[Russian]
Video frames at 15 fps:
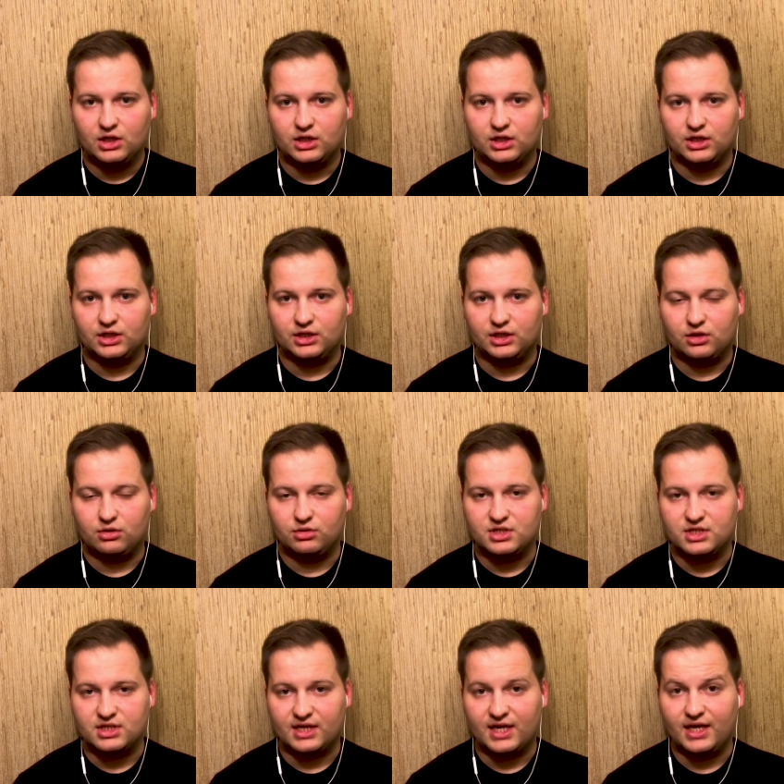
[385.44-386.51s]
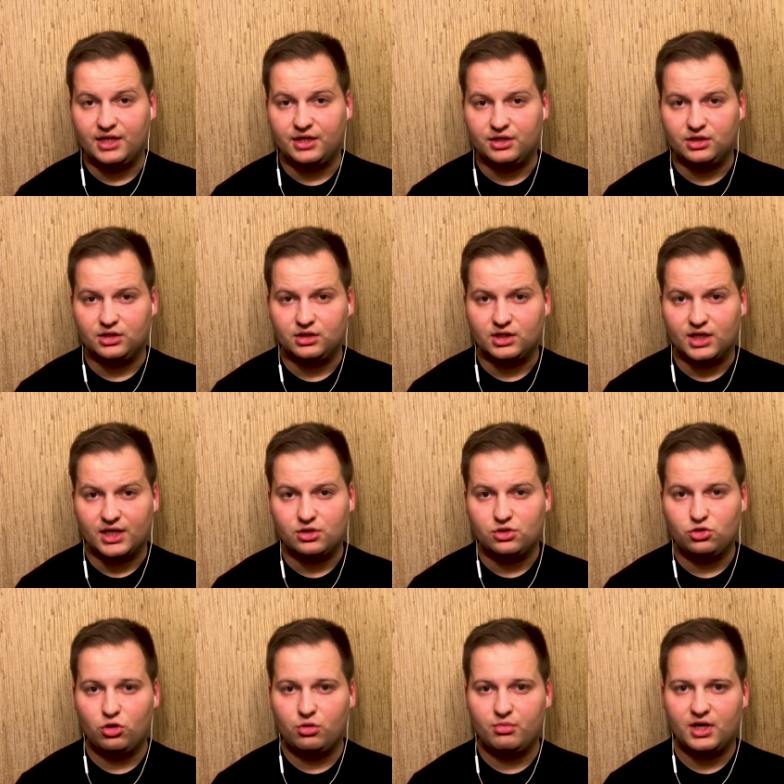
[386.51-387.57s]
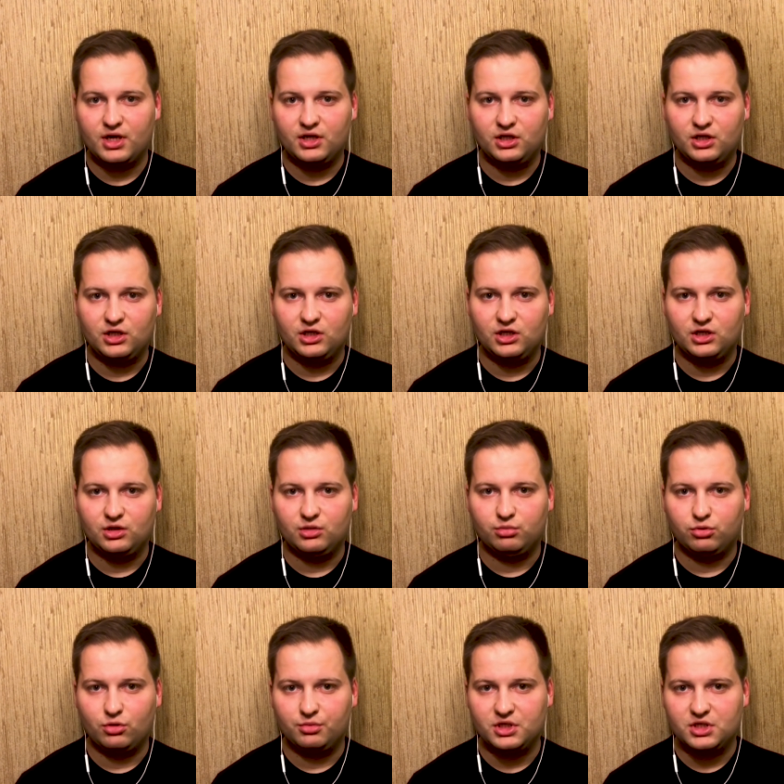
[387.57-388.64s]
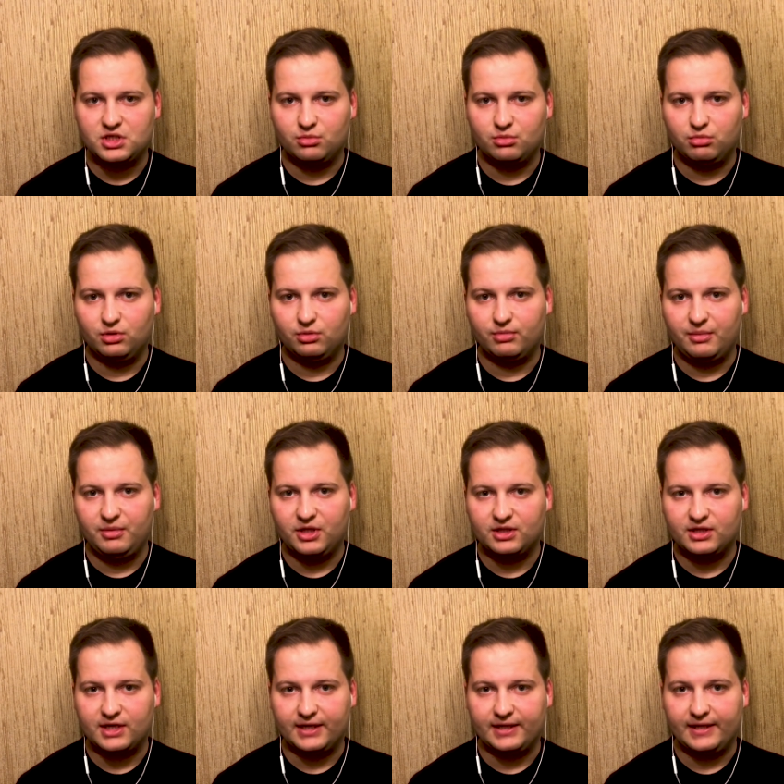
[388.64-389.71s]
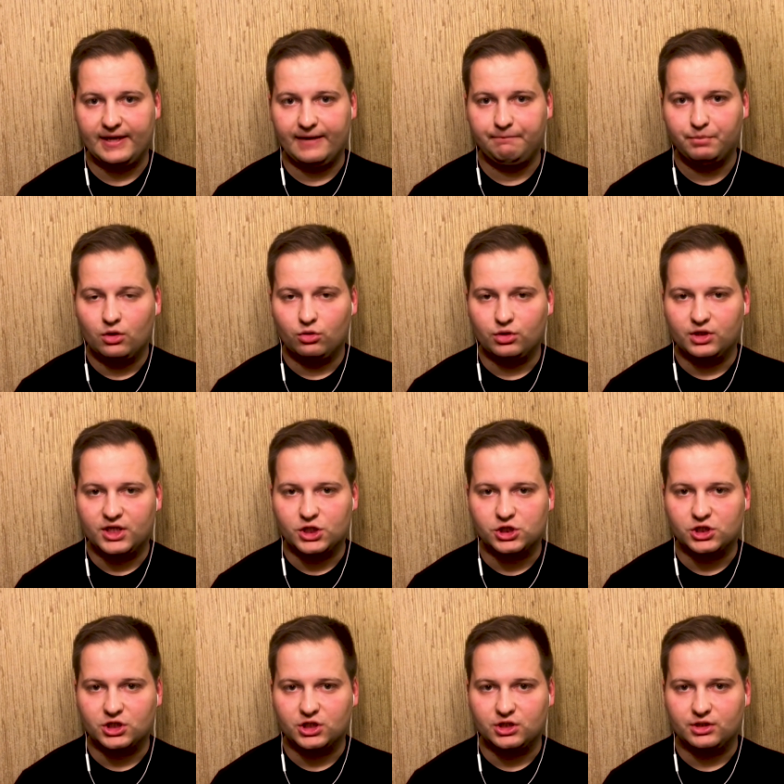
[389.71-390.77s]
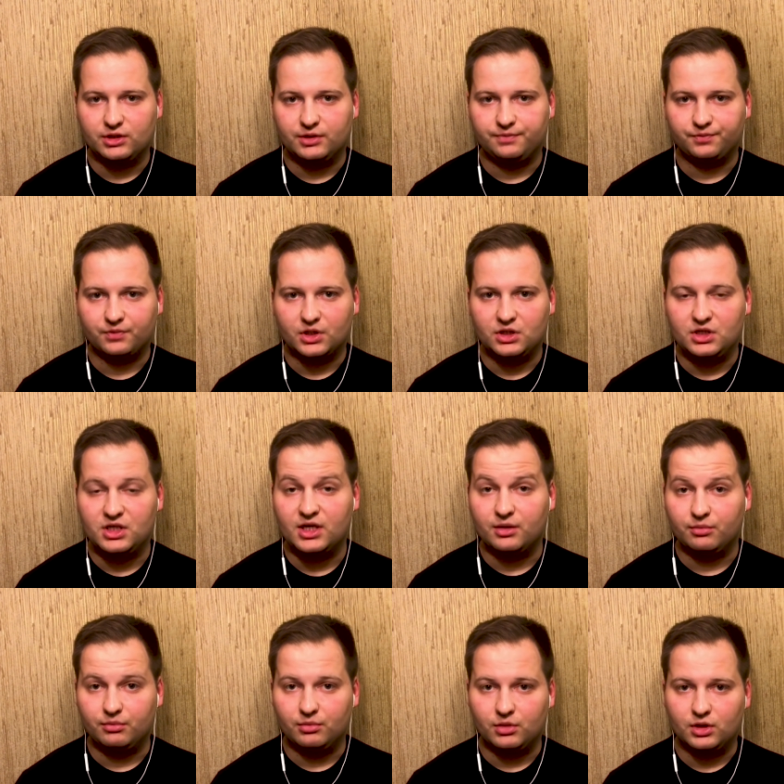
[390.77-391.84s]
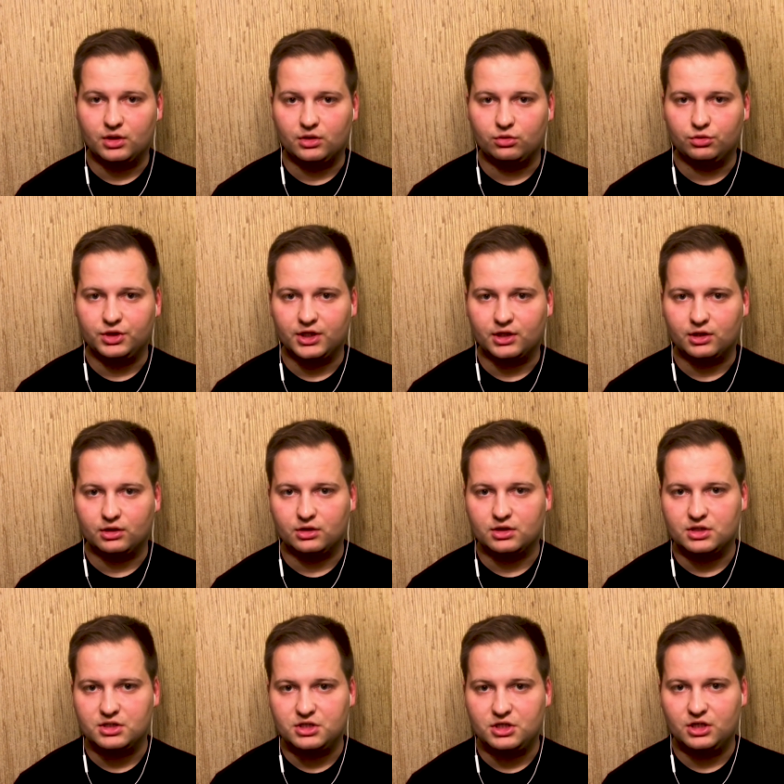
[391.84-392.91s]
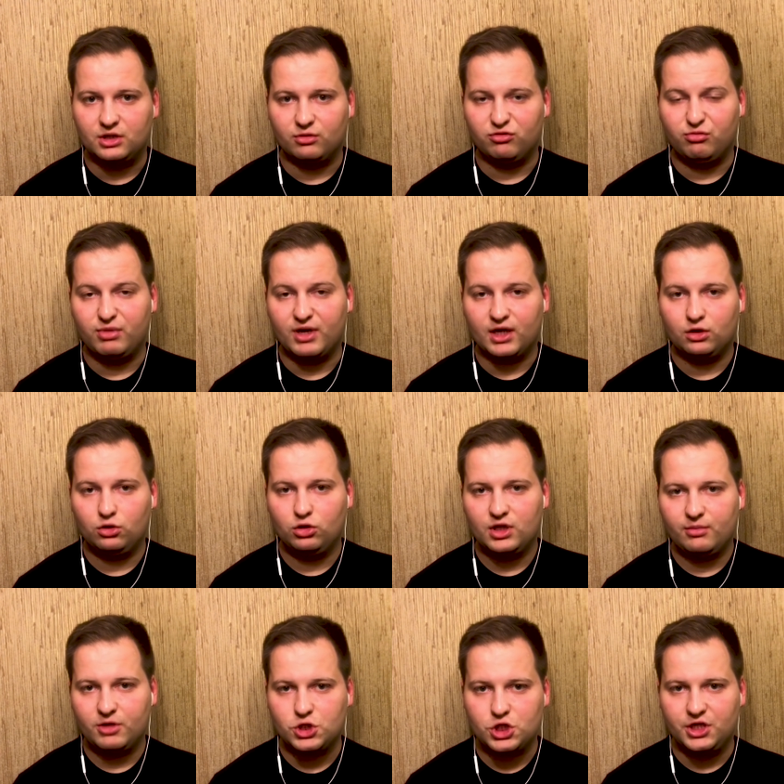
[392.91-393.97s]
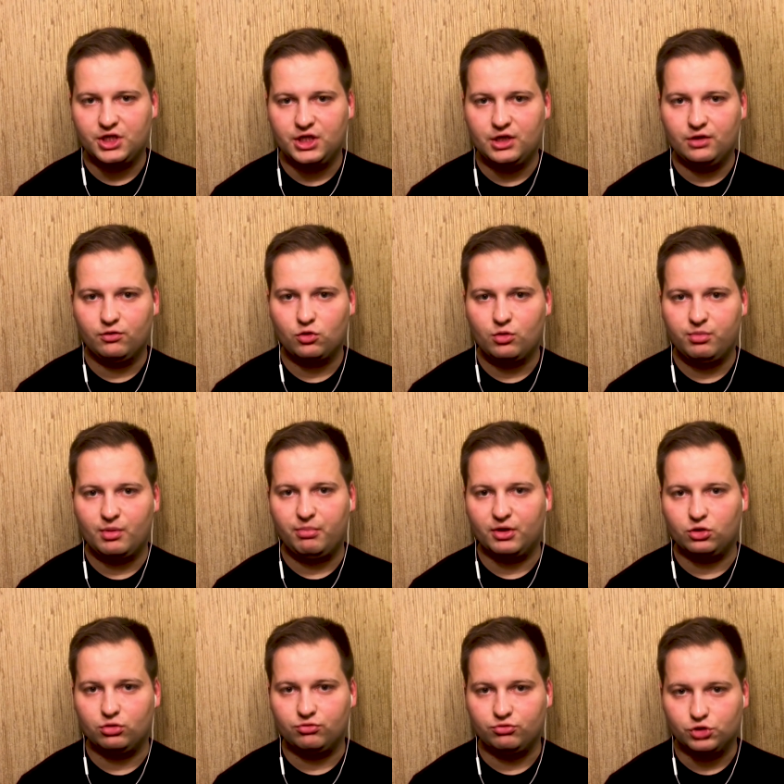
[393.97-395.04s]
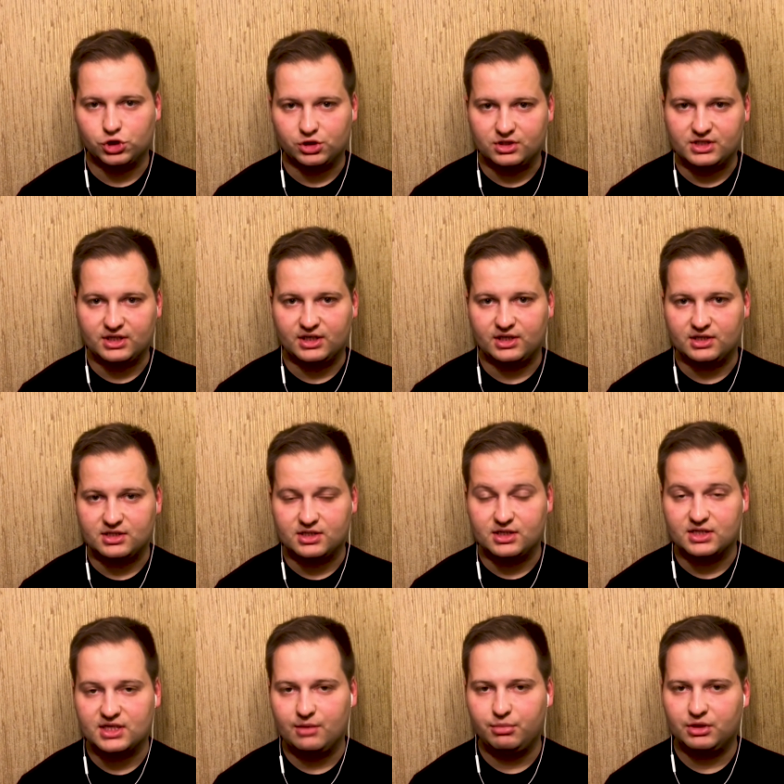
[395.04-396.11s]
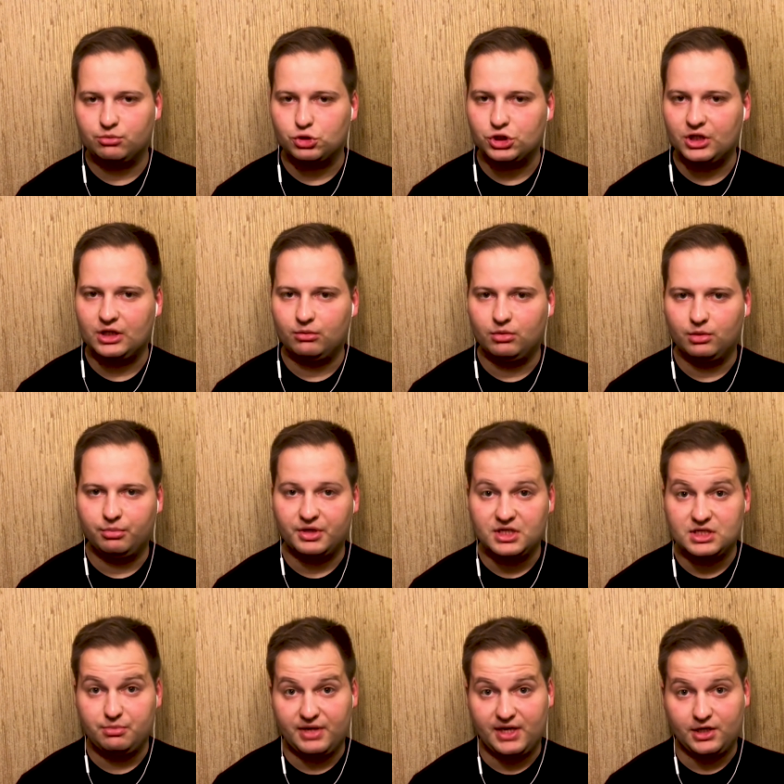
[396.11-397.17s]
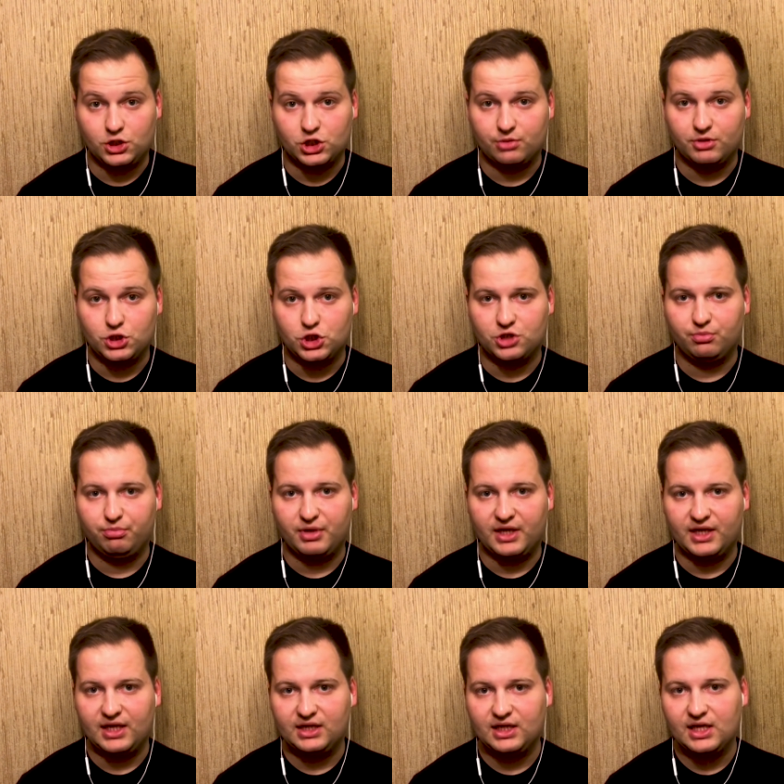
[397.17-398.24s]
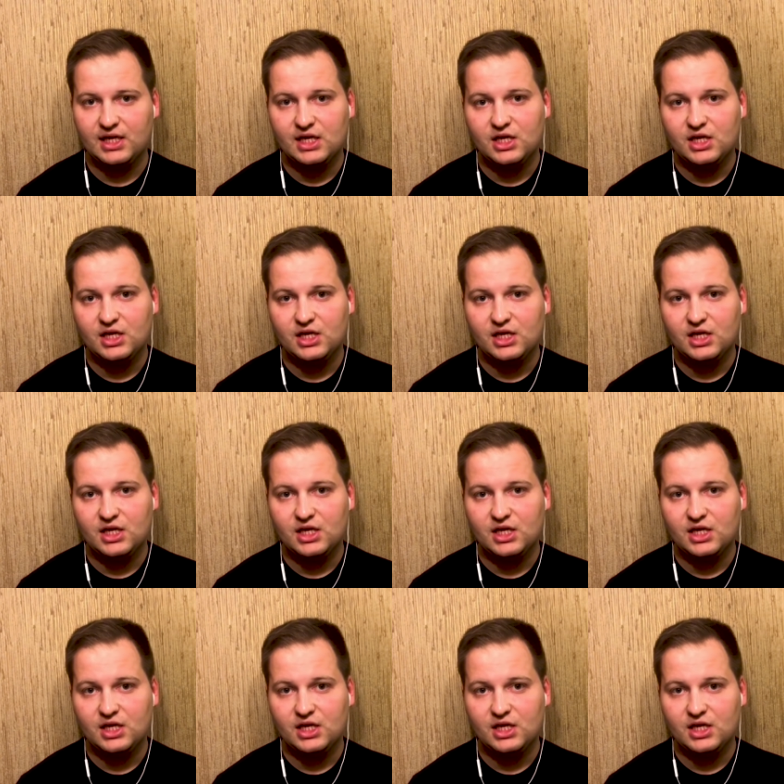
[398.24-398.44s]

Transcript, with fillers: э, находятся колени Артема, и помните, был момент, когда он даже не уехал с «Зенитом» в Бордо на матч Лиги Европы, потом вышел, сыграл с ЦСКА, потому что это был принципиальнейший матч чемпионата,